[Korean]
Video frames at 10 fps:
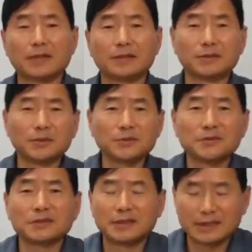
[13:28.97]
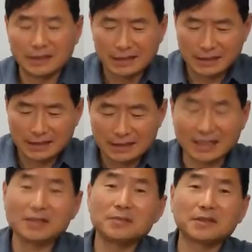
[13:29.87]
여러분,
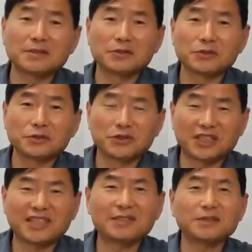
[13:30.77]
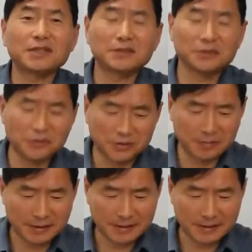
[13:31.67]
삶이라는 것은 길을 가는 것입니다.